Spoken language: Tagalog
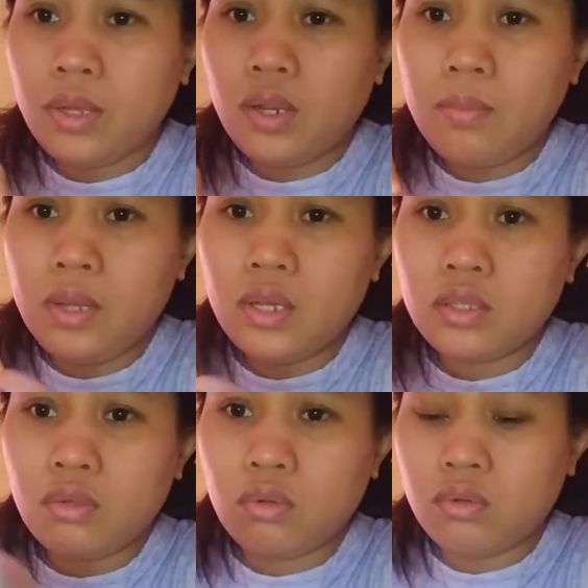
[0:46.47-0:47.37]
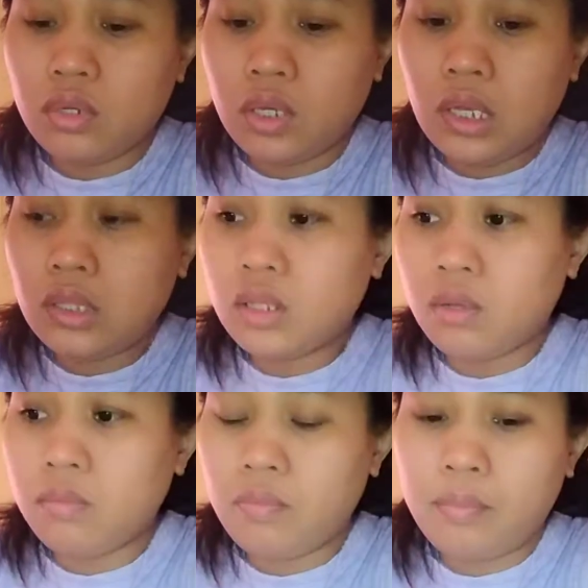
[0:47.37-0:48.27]
paglaba na to, daghan
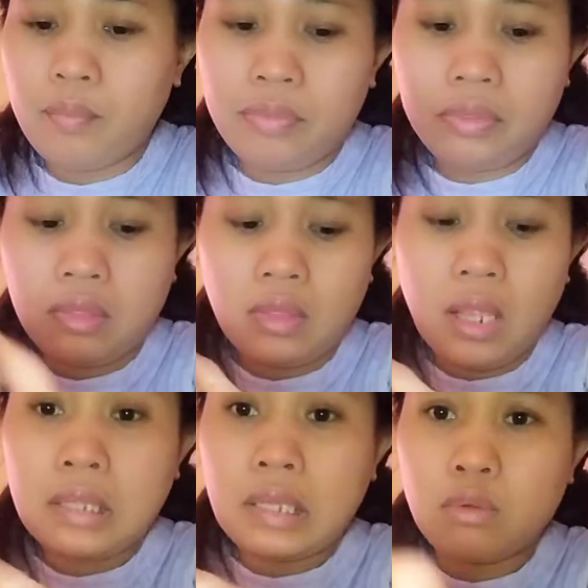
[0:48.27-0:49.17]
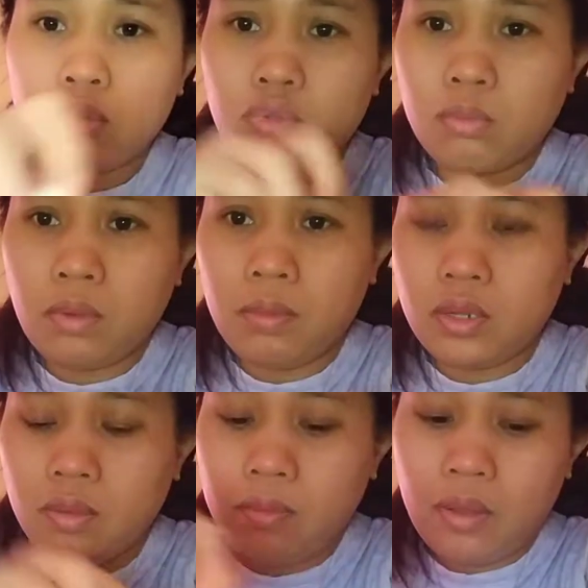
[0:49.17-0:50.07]
tag natay kusog ba
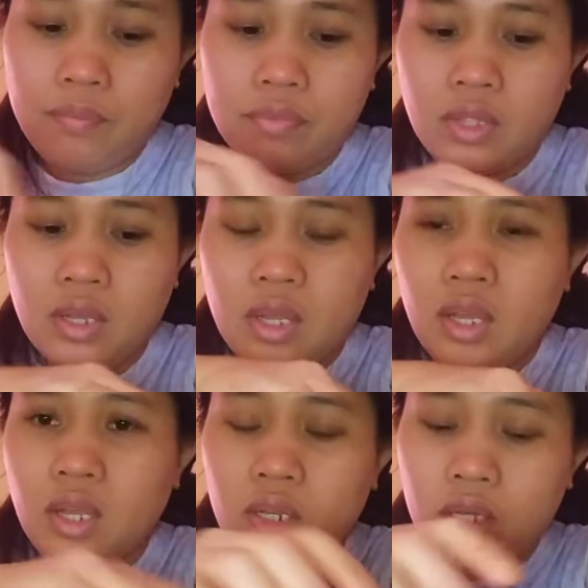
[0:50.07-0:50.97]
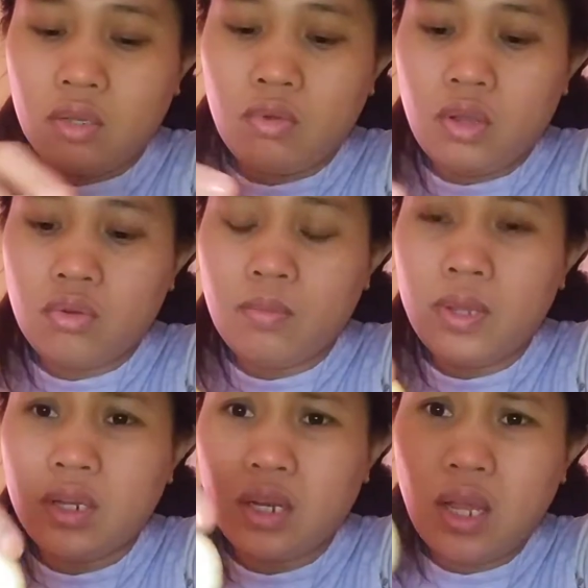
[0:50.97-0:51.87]
maglaba. Nagkuang ko
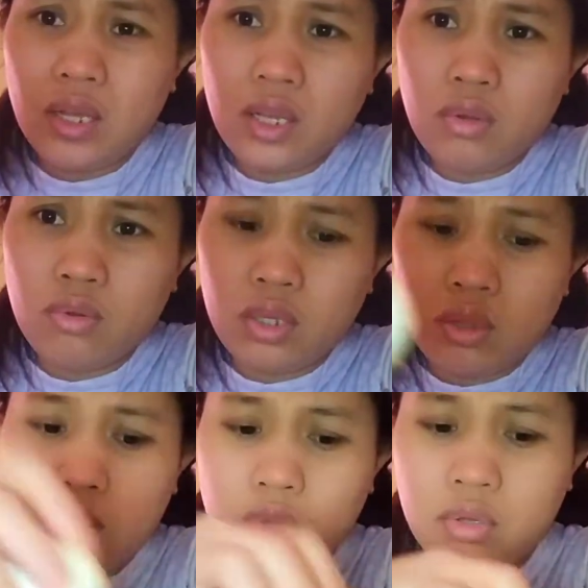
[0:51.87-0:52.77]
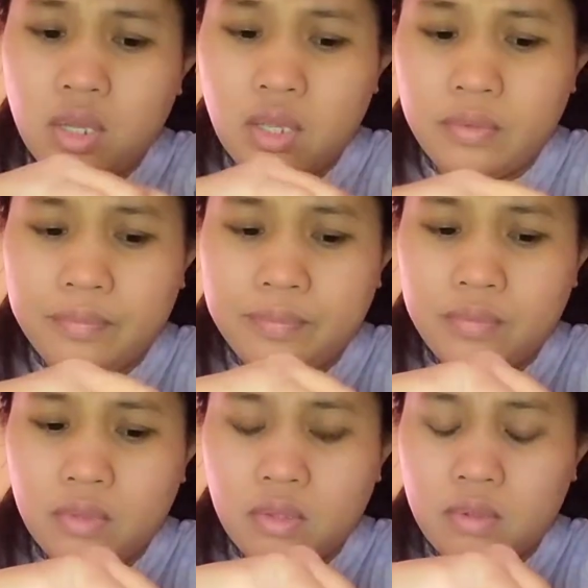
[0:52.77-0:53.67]
ba, naglaga kong itlog kay
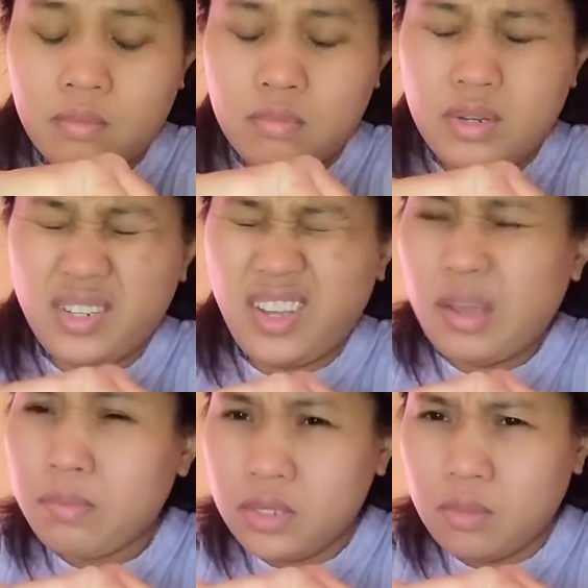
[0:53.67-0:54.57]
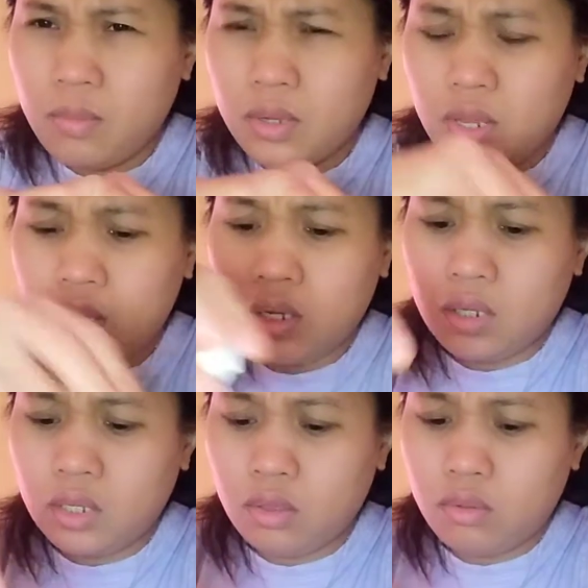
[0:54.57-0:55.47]
murag na kami sa maglaga
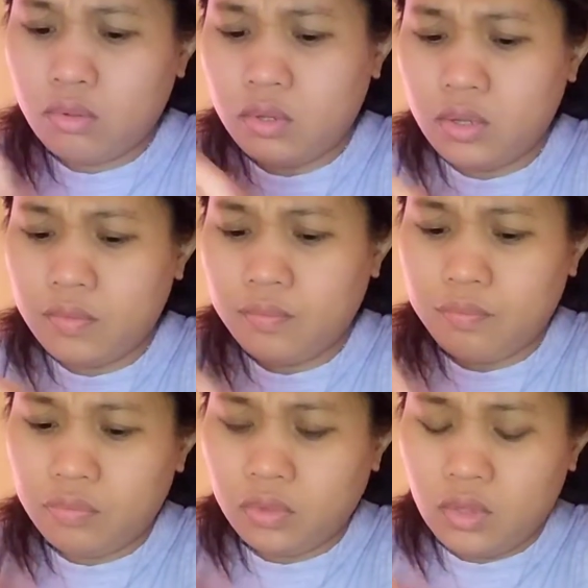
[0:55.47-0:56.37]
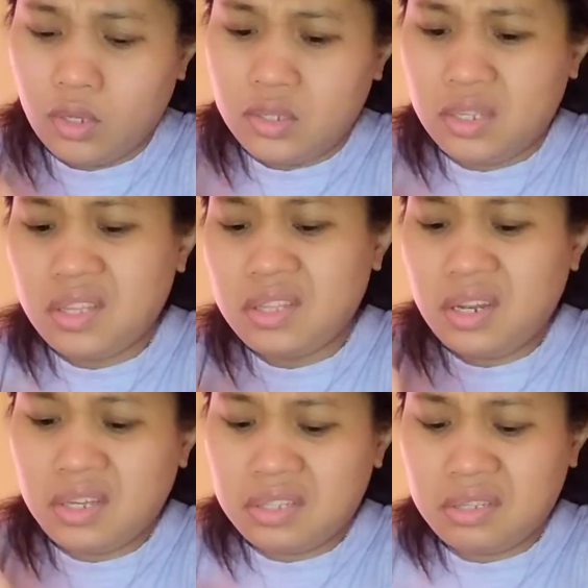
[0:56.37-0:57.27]
ng itlog eh. Sige na
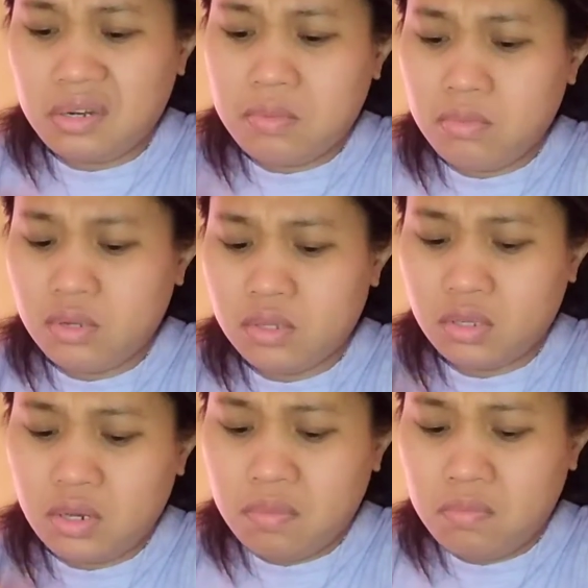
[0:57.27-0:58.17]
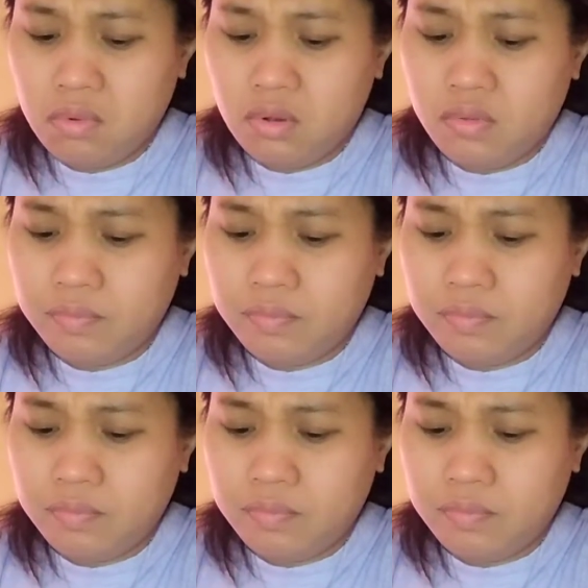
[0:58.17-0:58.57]
lang, scramble, scramble.